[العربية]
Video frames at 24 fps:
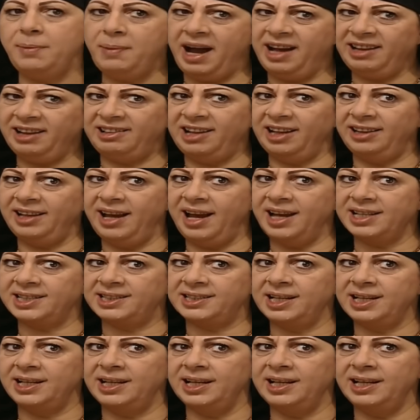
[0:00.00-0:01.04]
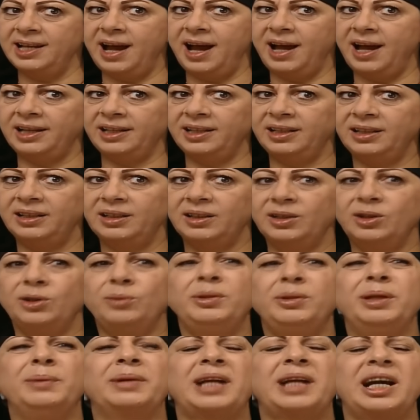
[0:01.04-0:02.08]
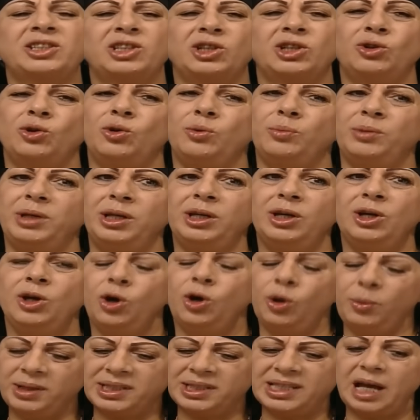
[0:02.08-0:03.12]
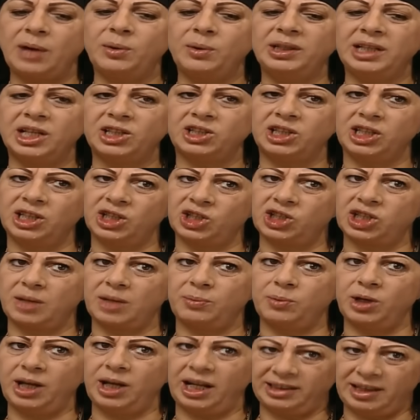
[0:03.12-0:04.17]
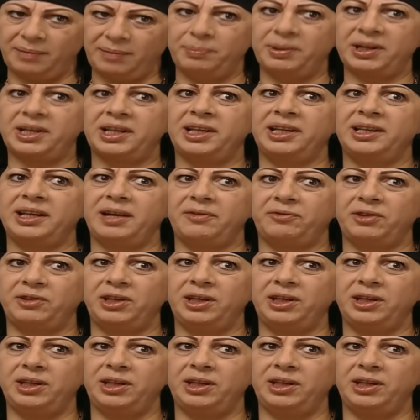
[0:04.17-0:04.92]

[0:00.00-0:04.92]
اي بعت لها السل الهي قومي ام راشد قومي قومي ساوي لنا شي نشربه رح دبر لنا